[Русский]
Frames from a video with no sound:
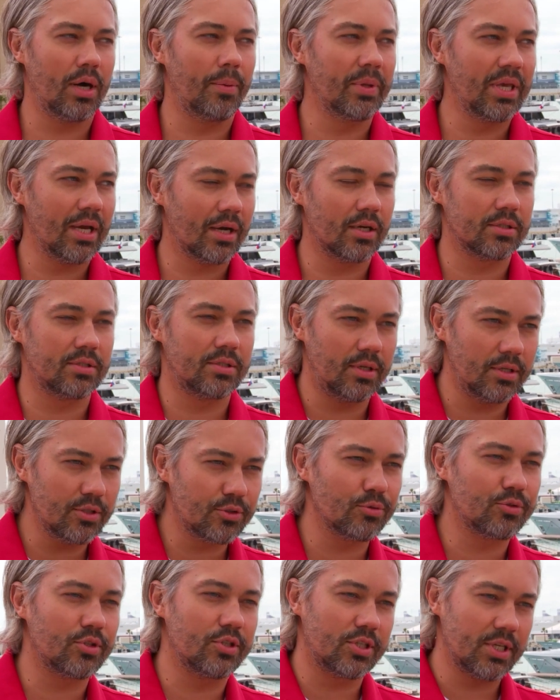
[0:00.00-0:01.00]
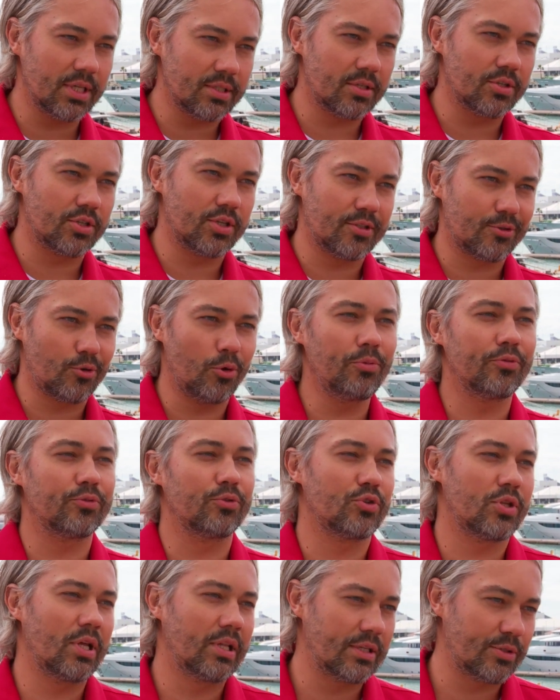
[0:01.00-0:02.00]
а мне как стилист очень часто женская обувь
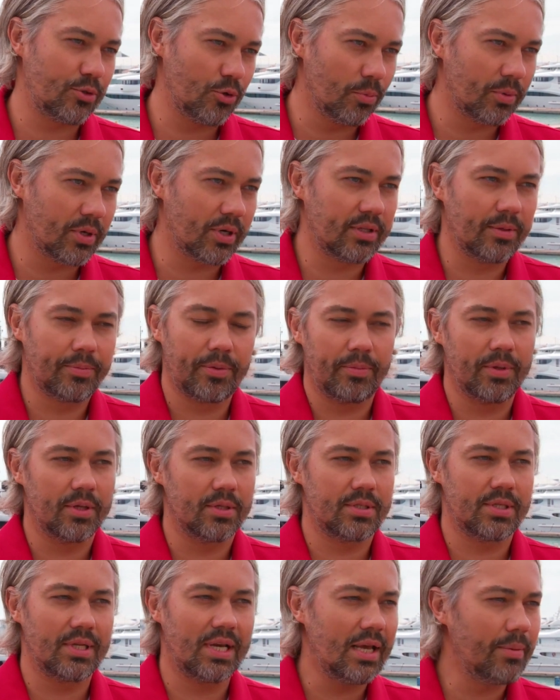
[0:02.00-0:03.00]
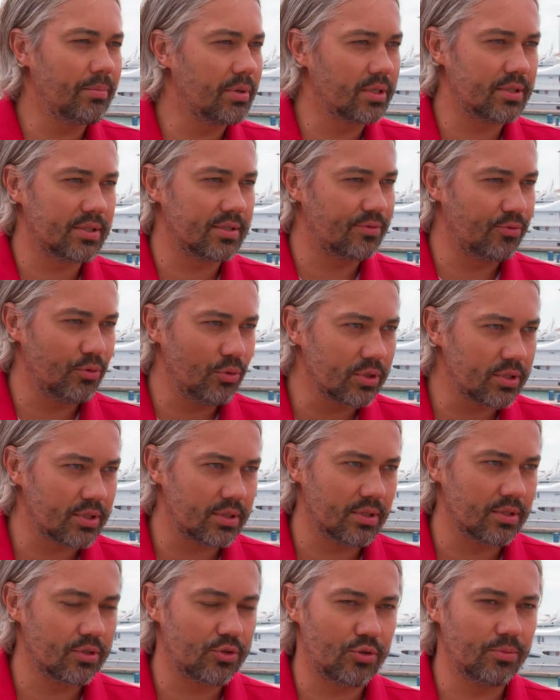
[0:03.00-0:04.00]
нужна на съемках, например, селебрити,
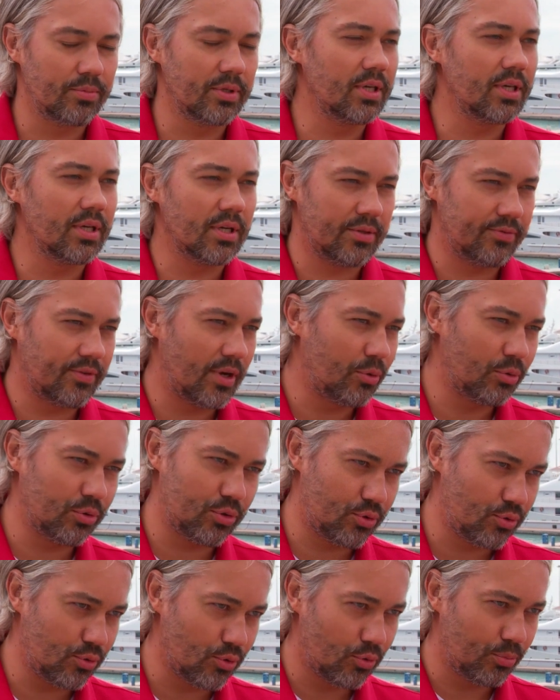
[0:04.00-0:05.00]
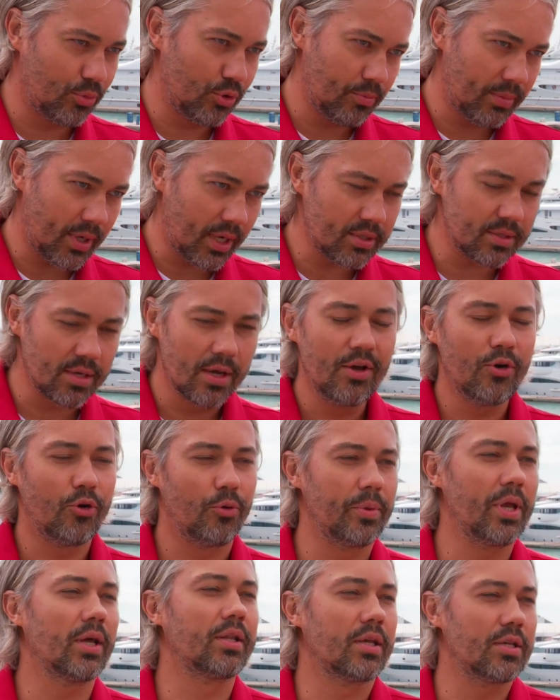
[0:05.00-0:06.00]
звезды, и чтобы не ехать в какой-то шоурум ее брать,
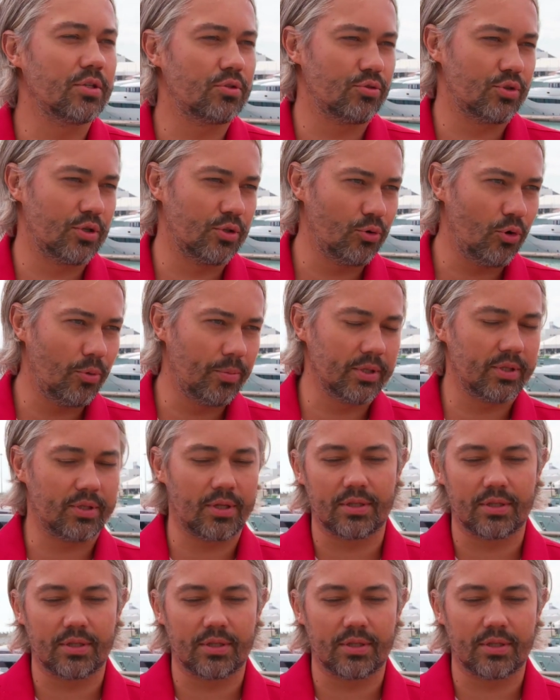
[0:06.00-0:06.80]
у меня она есть уже дома, это